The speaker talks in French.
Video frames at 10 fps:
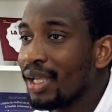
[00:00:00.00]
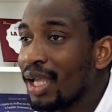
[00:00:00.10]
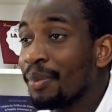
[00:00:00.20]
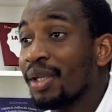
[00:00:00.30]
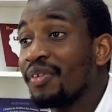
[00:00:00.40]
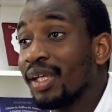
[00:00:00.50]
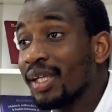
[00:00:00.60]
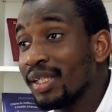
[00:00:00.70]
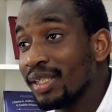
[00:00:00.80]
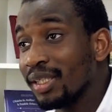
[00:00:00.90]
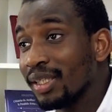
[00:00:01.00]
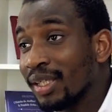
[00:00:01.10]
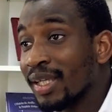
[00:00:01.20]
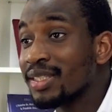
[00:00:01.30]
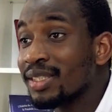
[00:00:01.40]
a préféré
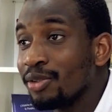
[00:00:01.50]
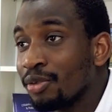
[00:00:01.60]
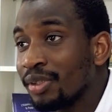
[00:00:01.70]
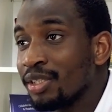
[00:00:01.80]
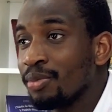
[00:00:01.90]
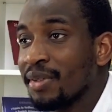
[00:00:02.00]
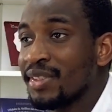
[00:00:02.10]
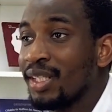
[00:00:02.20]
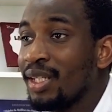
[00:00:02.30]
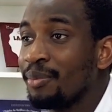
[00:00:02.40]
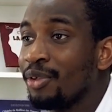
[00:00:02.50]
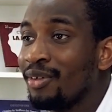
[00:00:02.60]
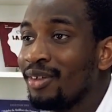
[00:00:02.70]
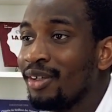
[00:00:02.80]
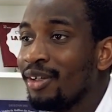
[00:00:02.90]
rester aux côtés du prophète
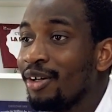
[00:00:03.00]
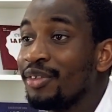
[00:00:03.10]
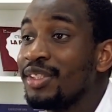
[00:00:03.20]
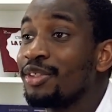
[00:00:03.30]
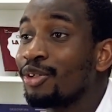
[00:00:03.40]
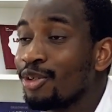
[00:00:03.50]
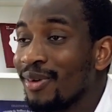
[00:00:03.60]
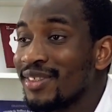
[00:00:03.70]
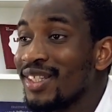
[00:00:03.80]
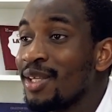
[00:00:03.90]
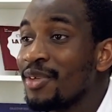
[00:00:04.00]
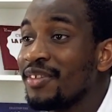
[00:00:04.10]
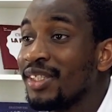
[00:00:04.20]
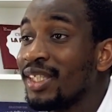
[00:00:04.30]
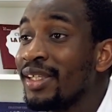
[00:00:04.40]
en disant que le prophète
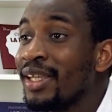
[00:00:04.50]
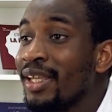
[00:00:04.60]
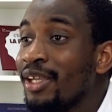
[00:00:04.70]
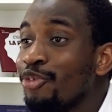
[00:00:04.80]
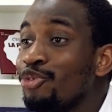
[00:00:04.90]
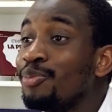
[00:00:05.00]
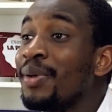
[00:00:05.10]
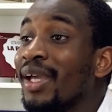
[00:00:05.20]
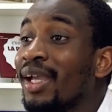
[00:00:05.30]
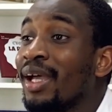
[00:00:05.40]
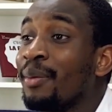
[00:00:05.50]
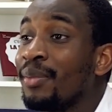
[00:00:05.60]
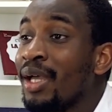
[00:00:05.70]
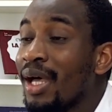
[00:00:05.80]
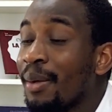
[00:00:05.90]
avait été une père et
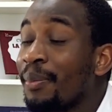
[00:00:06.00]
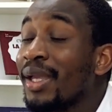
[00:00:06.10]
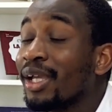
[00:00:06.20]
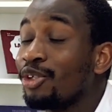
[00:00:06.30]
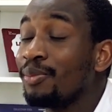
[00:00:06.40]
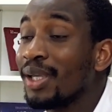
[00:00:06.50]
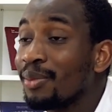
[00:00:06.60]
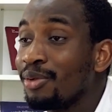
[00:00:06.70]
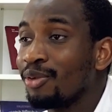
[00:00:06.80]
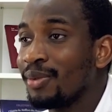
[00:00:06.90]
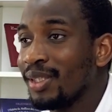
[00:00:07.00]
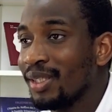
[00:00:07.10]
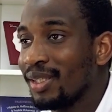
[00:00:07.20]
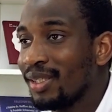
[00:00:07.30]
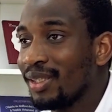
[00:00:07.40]
un, père et une mère pour lui,
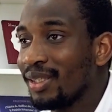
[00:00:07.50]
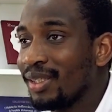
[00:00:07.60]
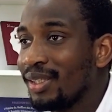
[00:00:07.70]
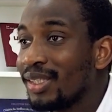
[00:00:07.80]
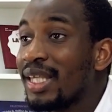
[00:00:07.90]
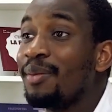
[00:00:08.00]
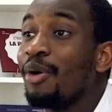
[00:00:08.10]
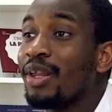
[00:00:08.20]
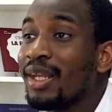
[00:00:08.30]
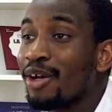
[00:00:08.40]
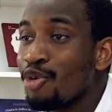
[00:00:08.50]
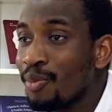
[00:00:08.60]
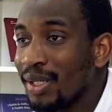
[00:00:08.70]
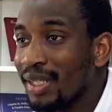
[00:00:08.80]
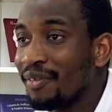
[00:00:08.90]
tellement il l'a
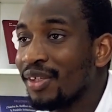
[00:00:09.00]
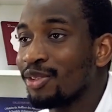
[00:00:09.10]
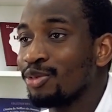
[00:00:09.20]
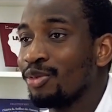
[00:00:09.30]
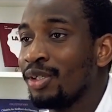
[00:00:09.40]
comblé d'affection,